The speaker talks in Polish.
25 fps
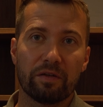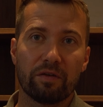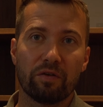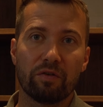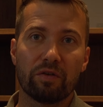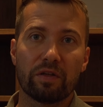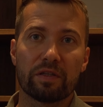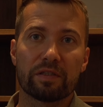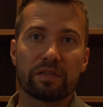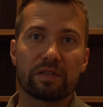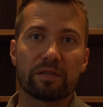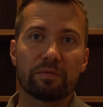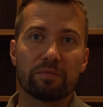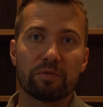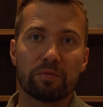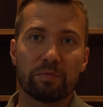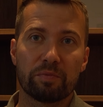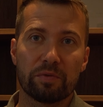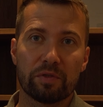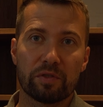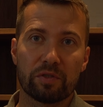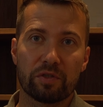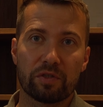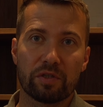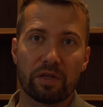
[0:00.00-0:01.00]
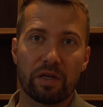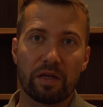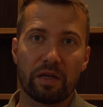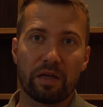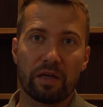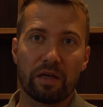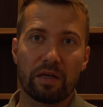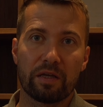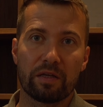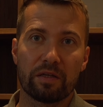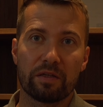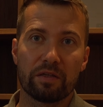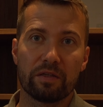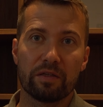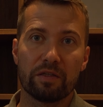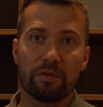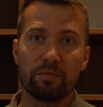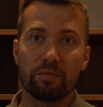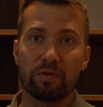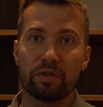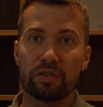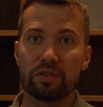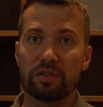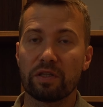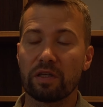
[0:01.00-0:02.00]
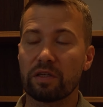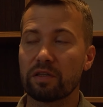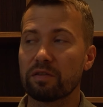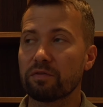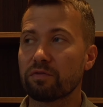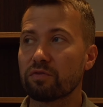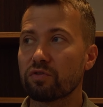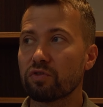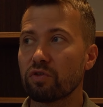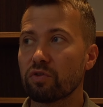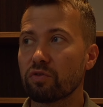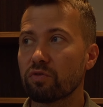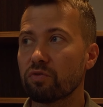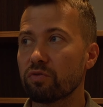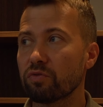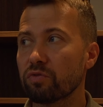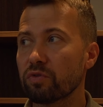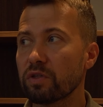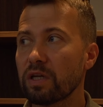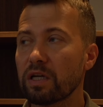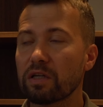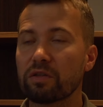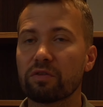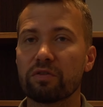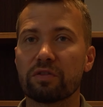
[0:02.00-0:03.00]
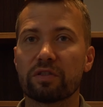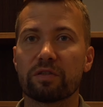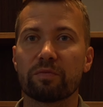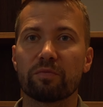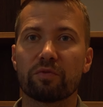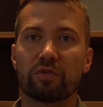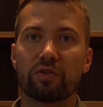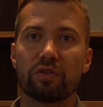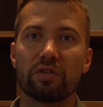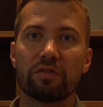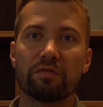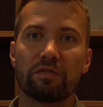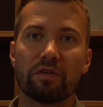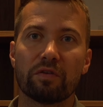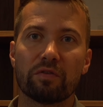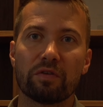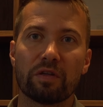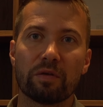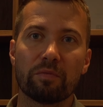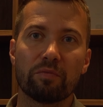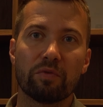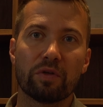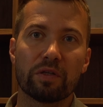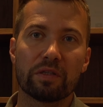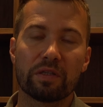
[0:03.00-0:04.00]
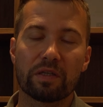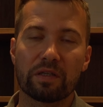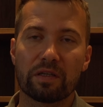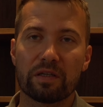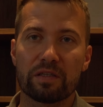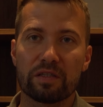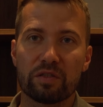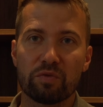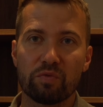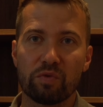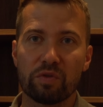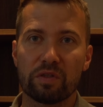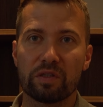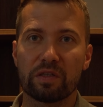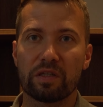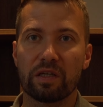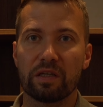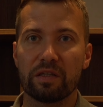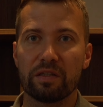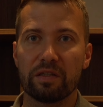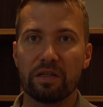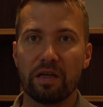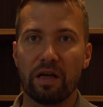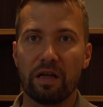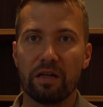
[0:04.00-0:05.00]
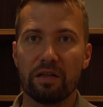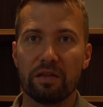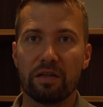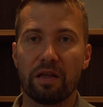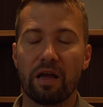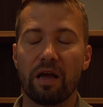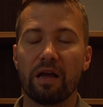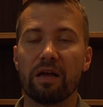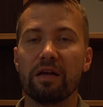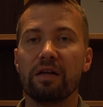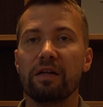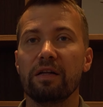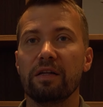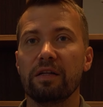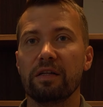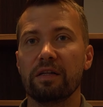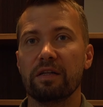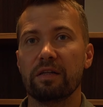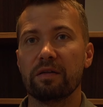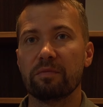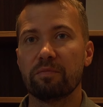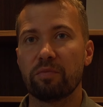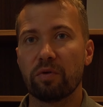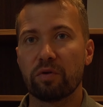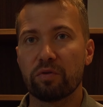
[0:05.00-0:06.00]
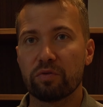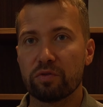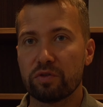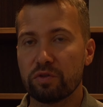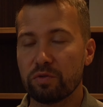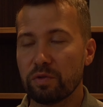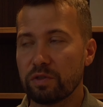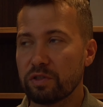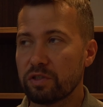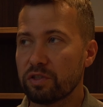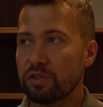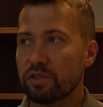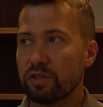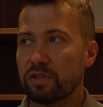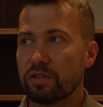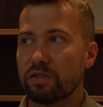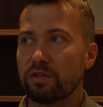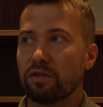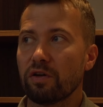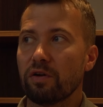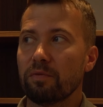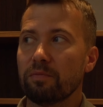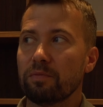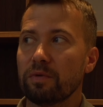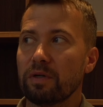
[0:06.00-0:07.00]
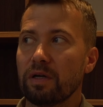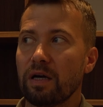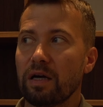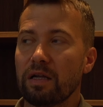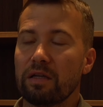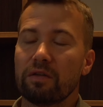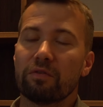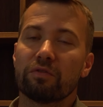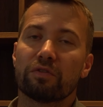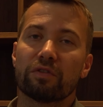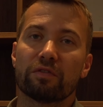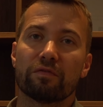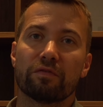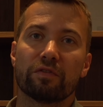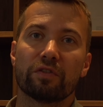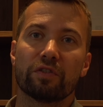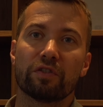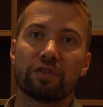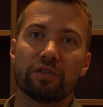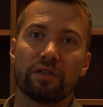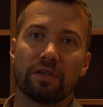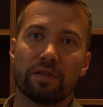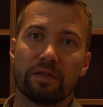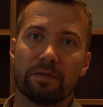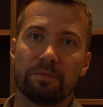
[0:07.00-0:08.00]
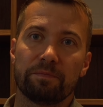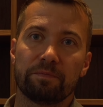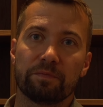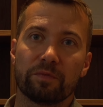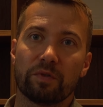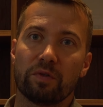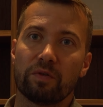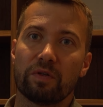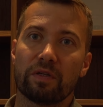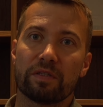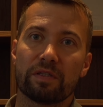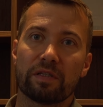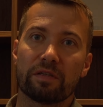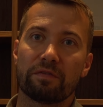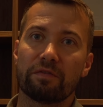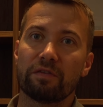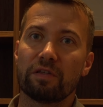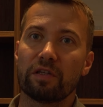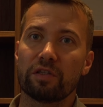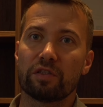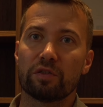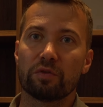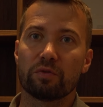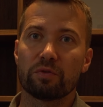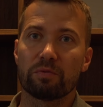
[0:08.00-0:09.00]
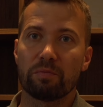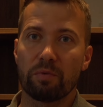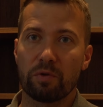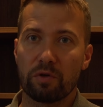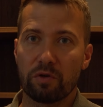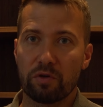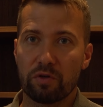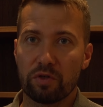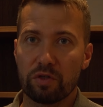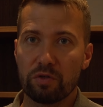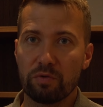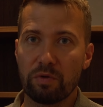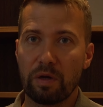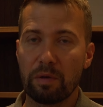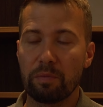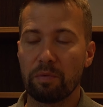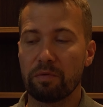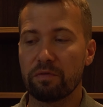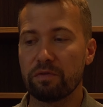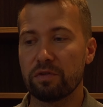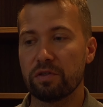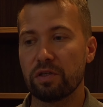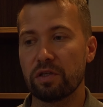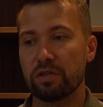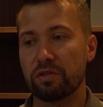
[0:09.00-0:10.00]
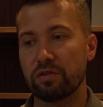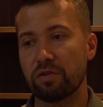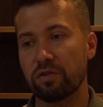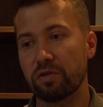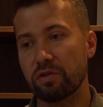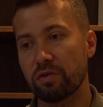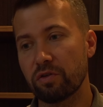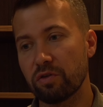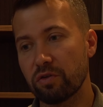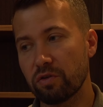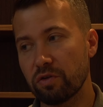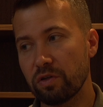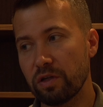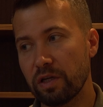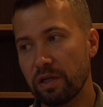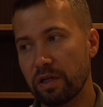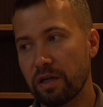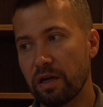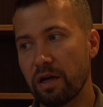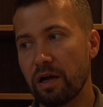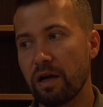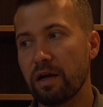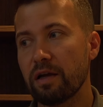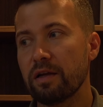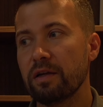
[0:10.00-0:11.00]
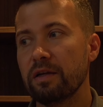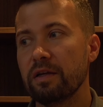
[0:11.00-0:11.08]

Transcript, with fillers: Ona z kimś pisze i byłeś taki w szoku. No jak to jest możliwe? Ona była taka słodka, idealna. Pokłóciłeś się z nią, ale oczywiście ona za chwilę cię uspokoiła, powiedziała, że do tego kolega